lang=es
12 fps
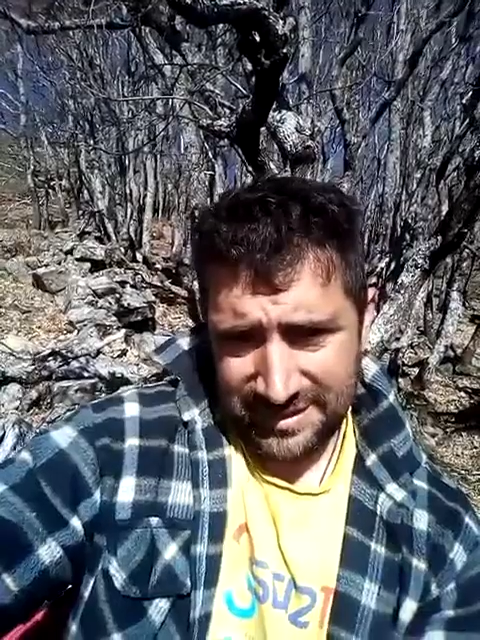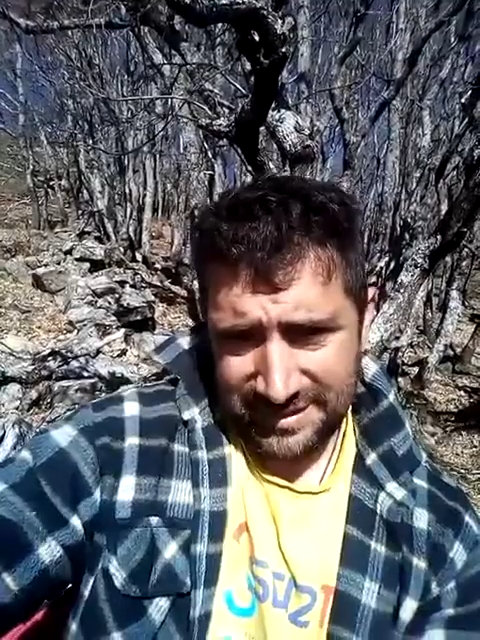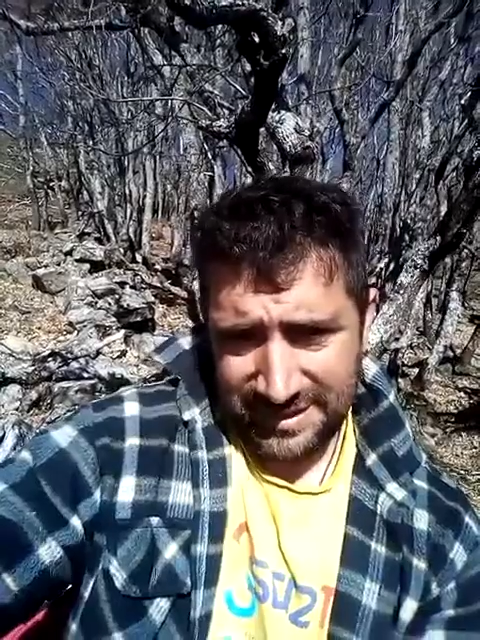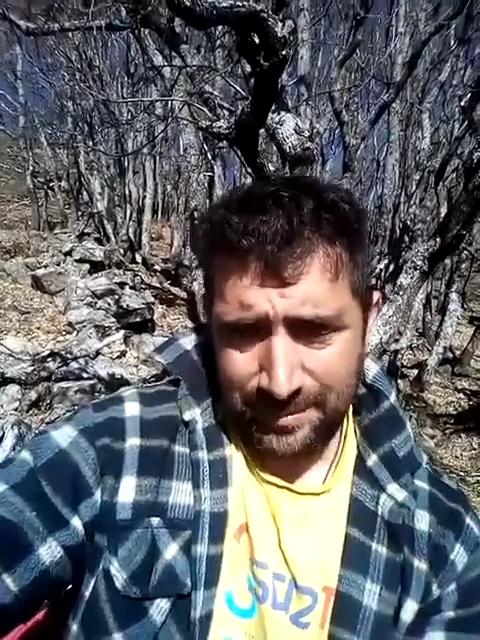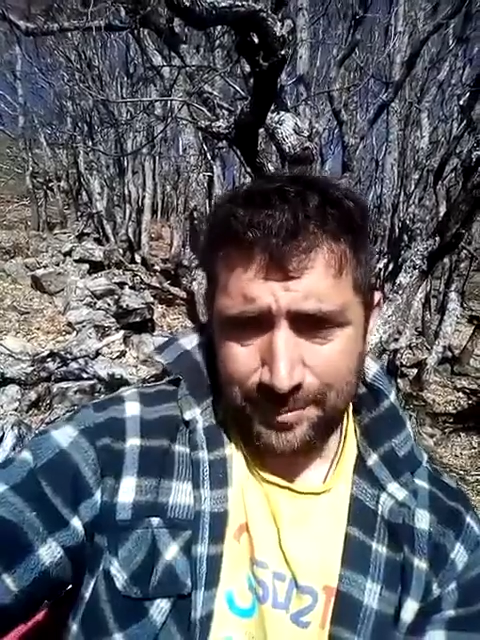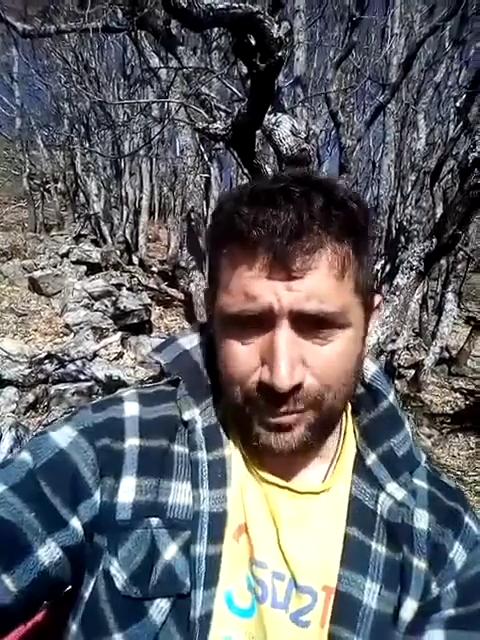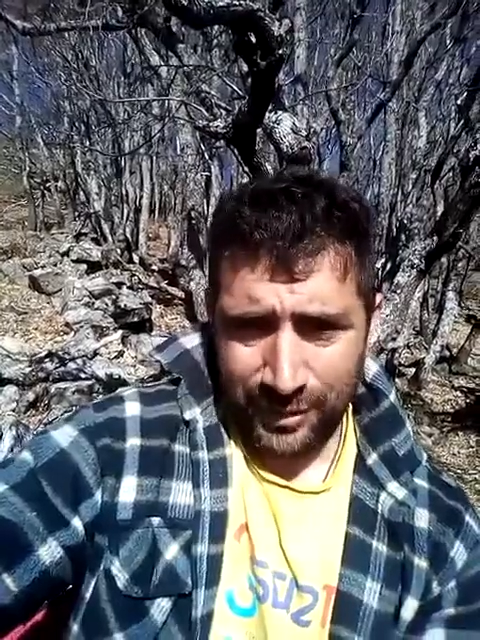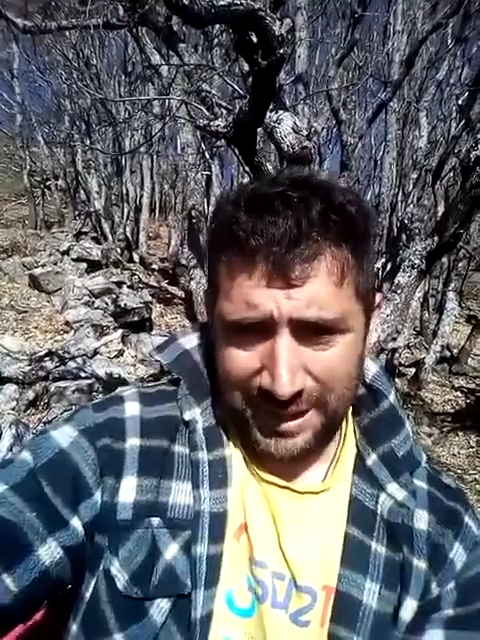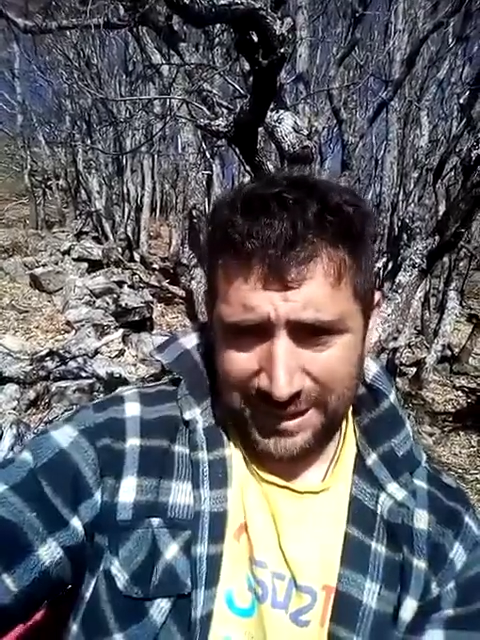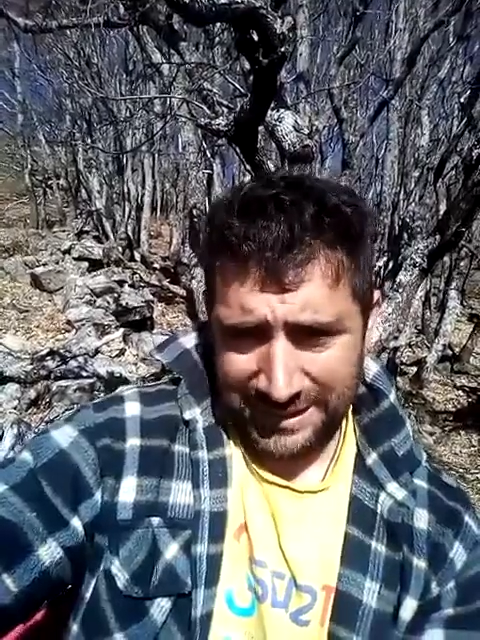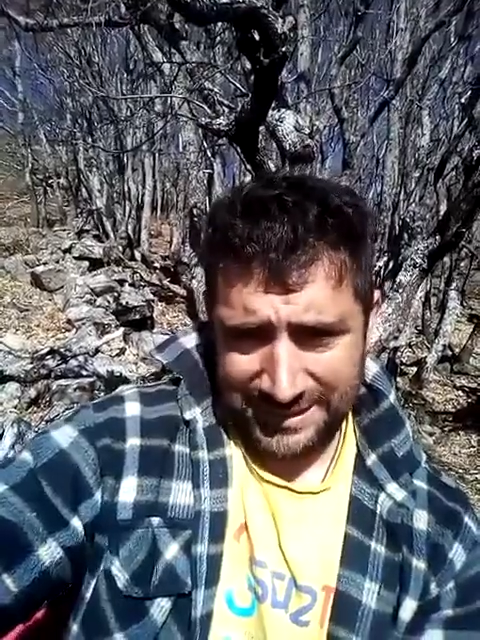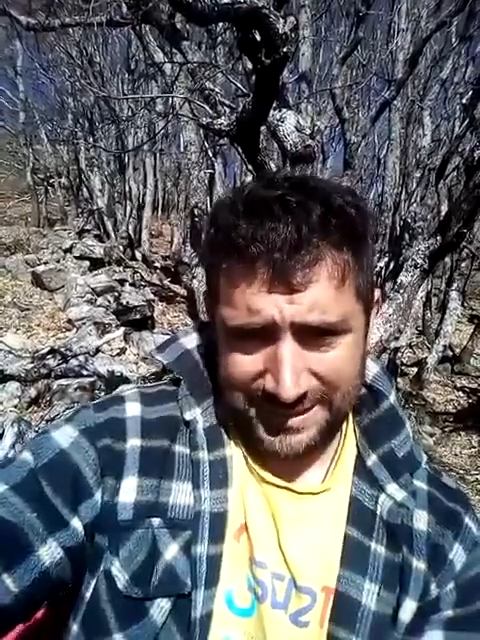dan poca
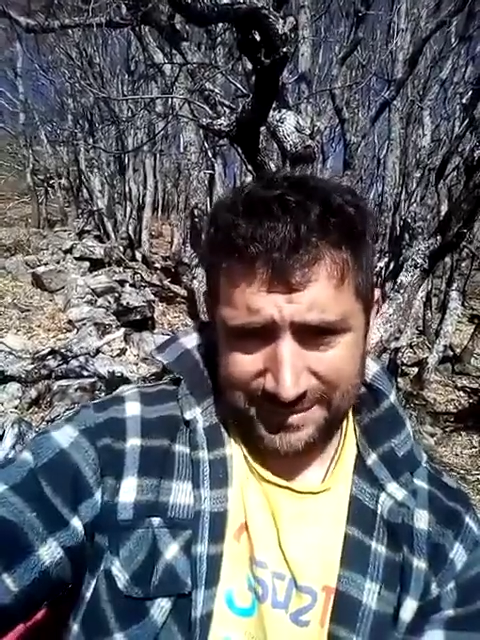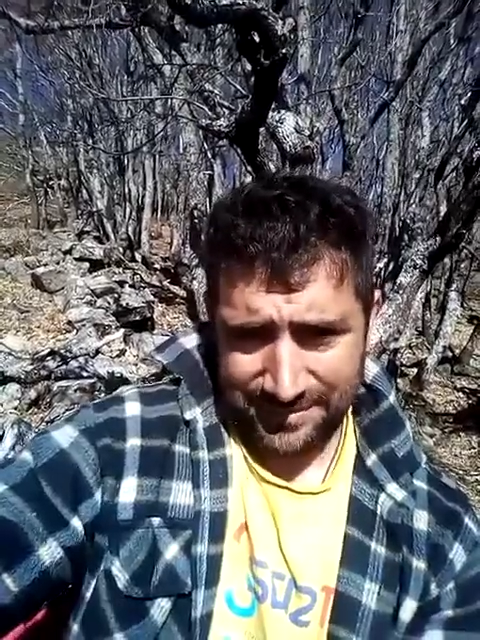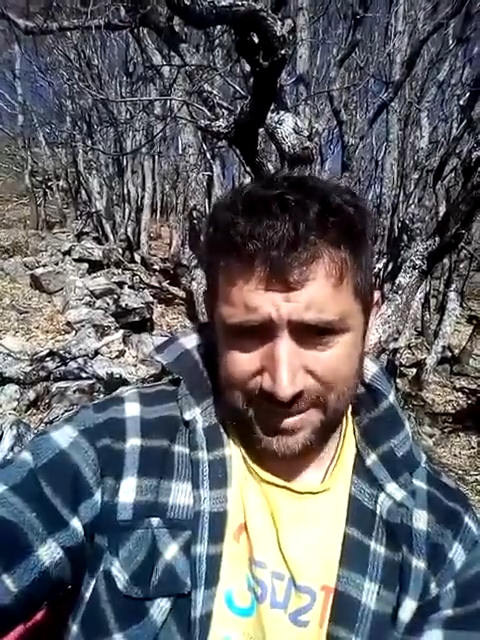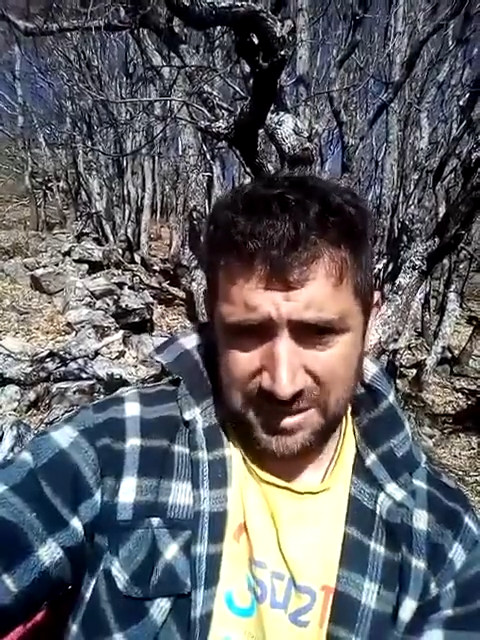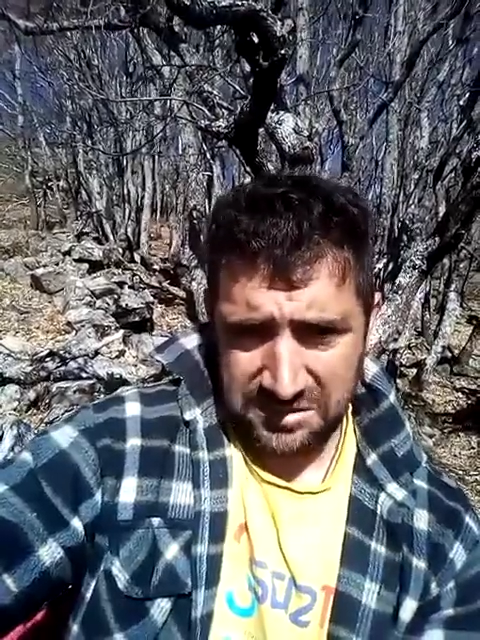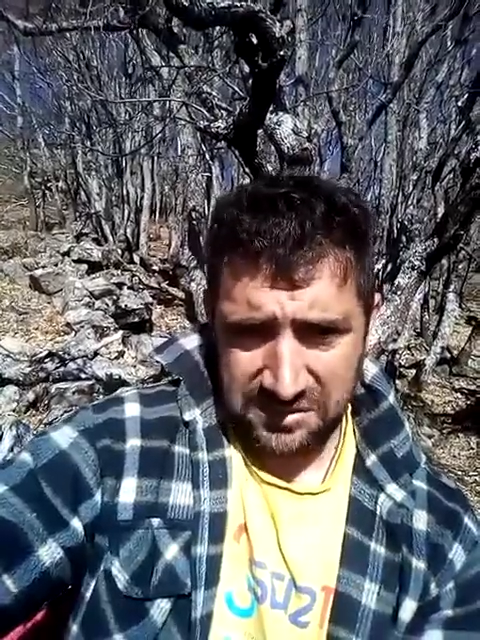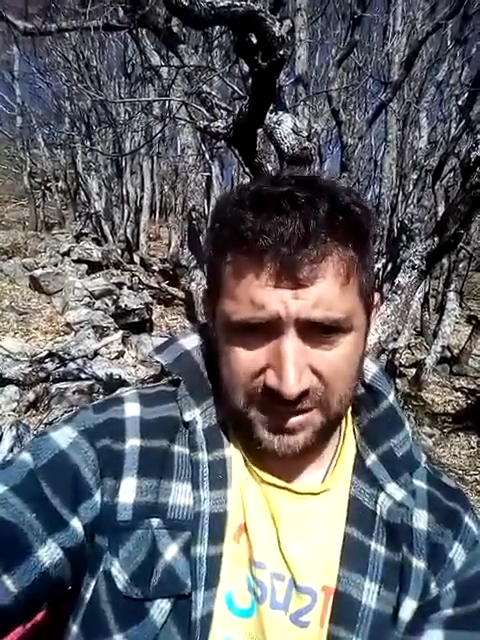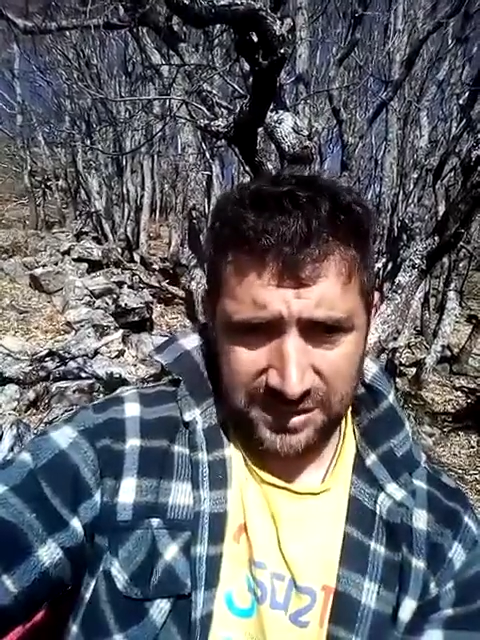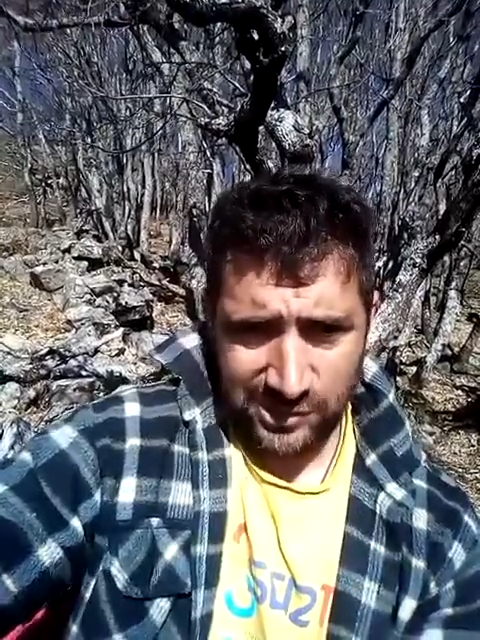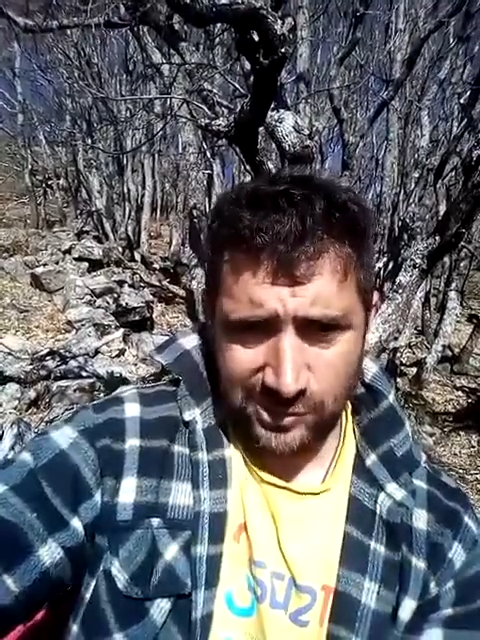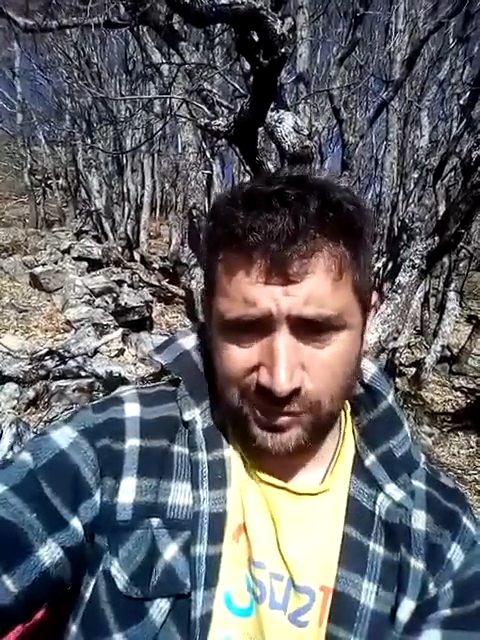leche, medio litro,